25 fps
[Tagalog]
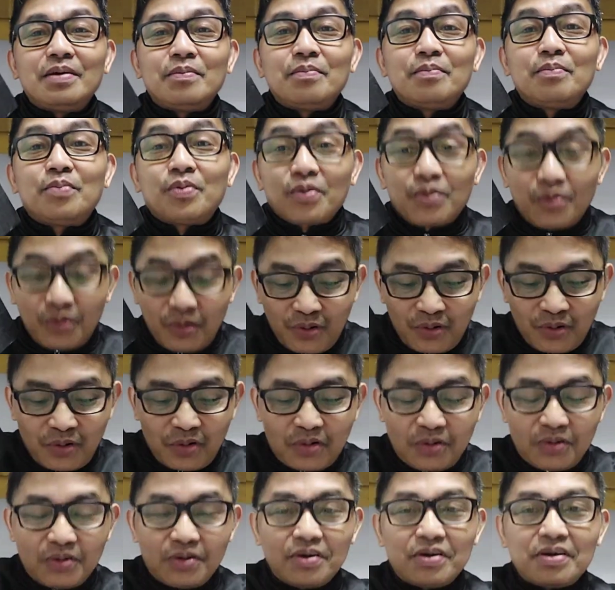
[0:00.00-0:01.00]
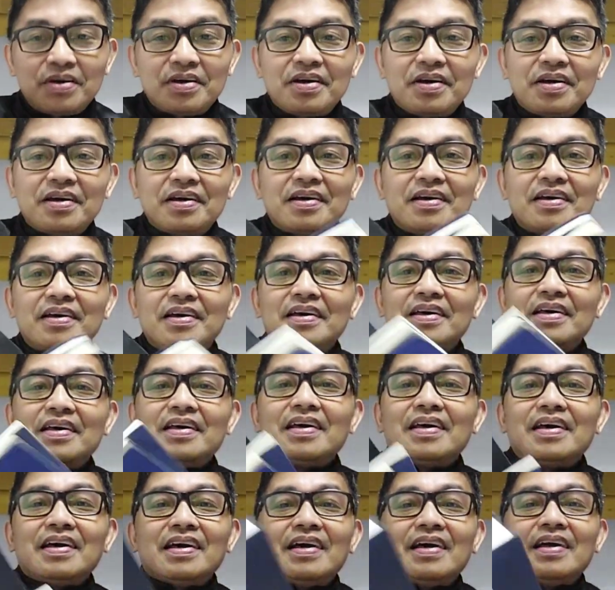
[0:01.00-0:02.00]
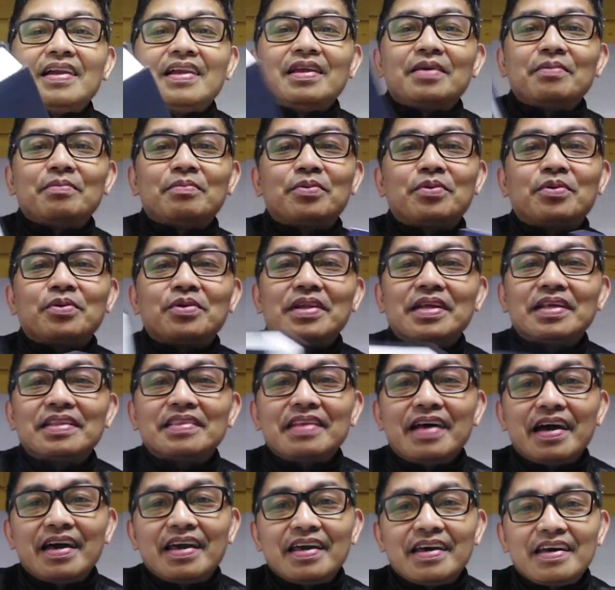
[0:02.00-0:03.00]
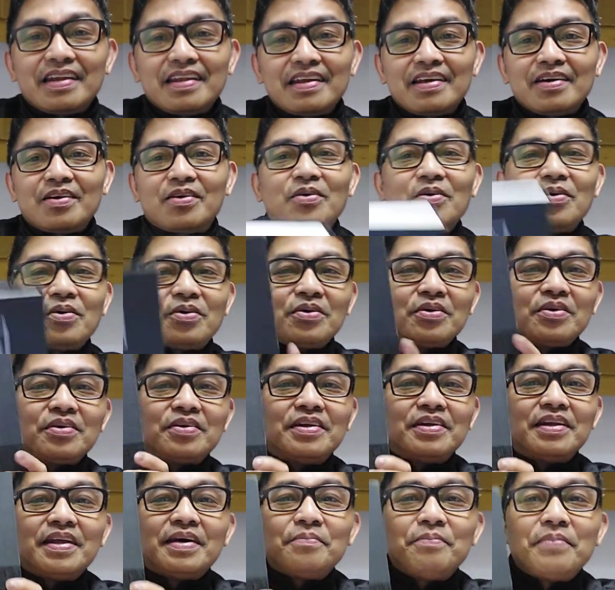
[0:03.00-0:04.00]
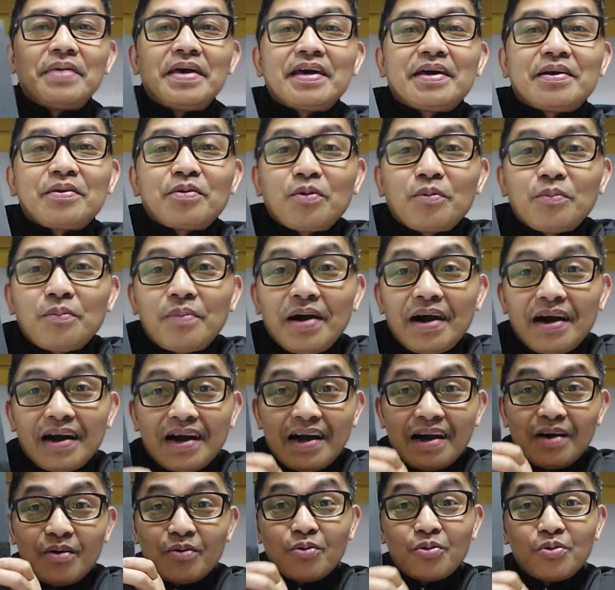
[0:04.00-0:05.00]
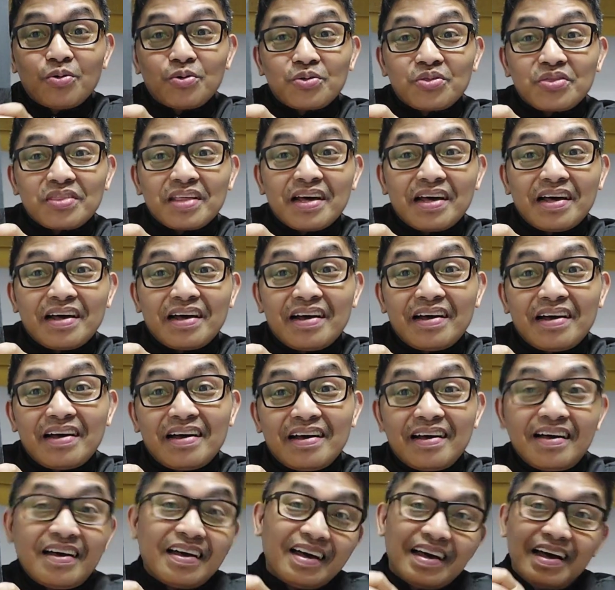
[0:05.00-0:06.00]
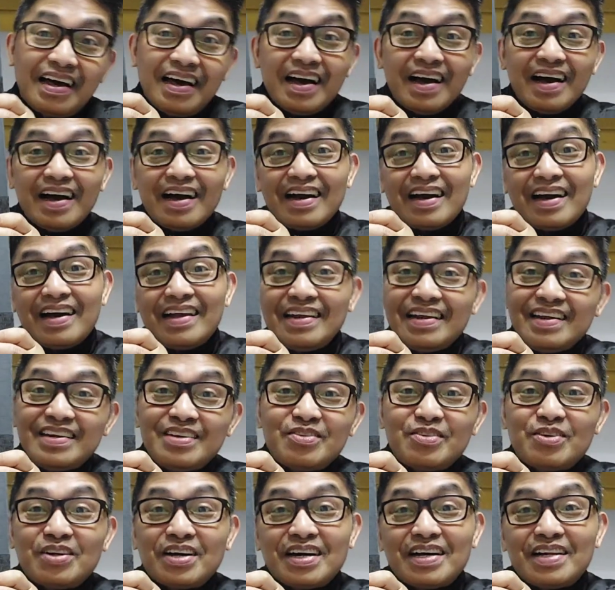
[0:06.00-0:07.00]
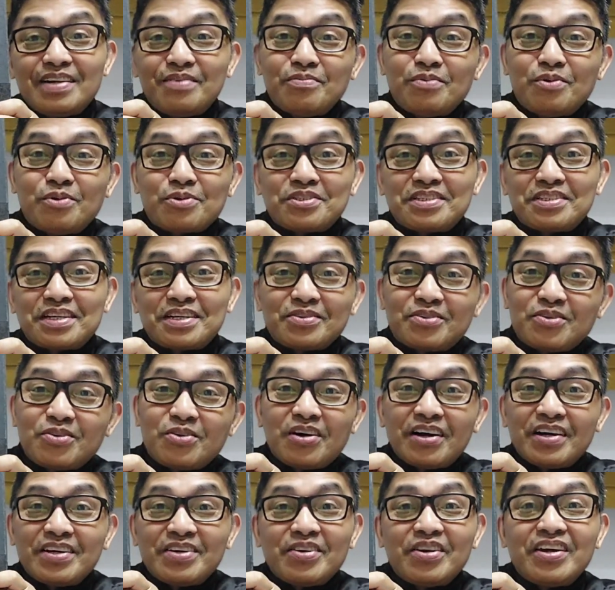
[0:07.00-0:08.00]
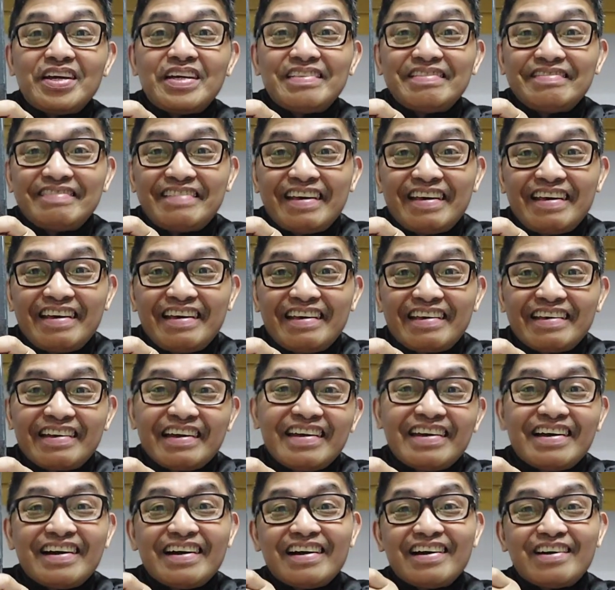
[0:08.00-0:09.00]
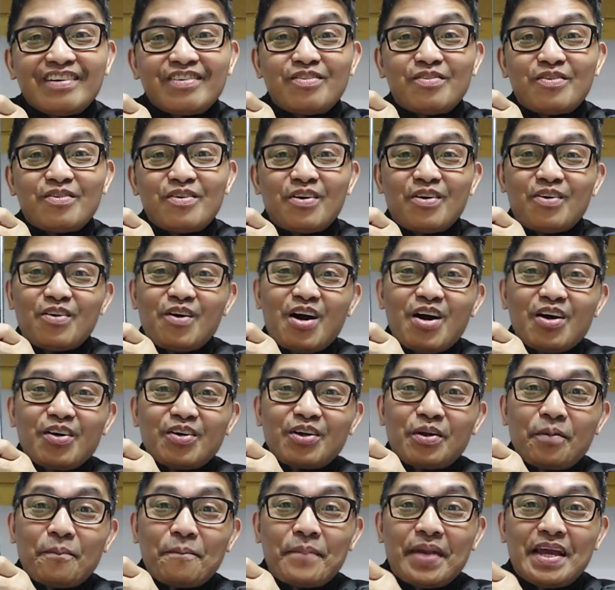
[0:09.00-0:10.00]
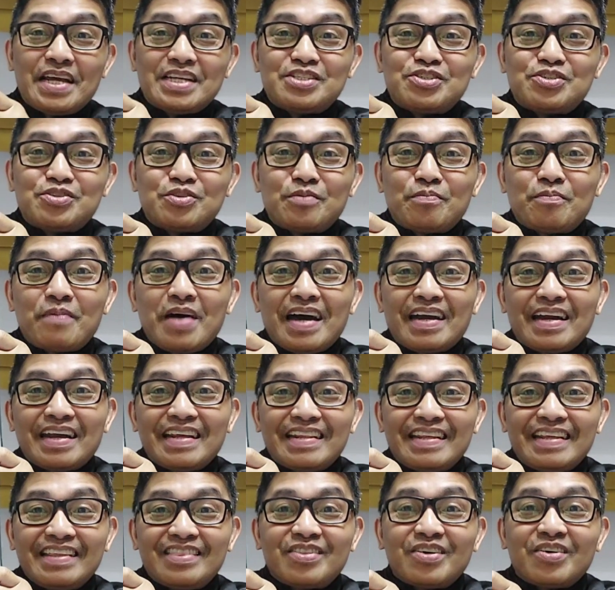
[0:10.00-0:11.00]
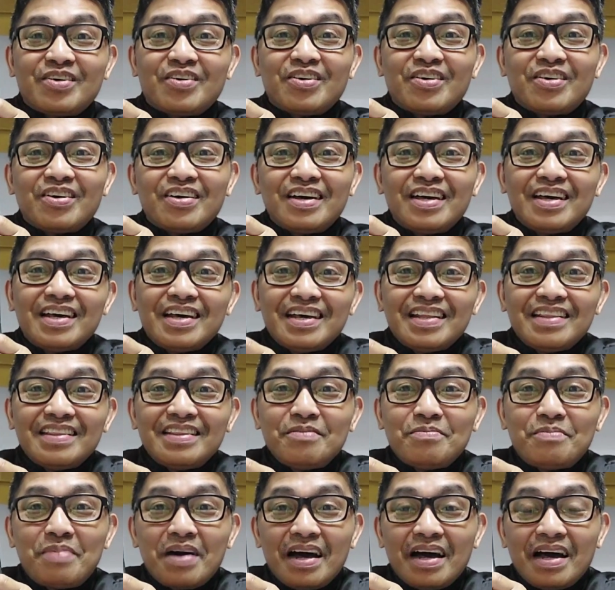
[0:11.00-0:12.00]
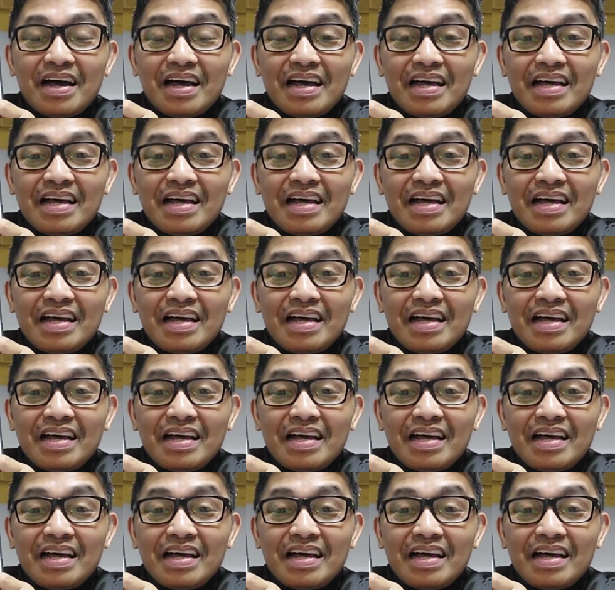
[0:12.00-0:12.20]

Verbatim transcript: libro. Libro ng diary ko na merong mga utang. Akala nyo nakalimutan ko kayo. Hindi. Kaya nga gumawa ako ng picture para dito. ba? Diba?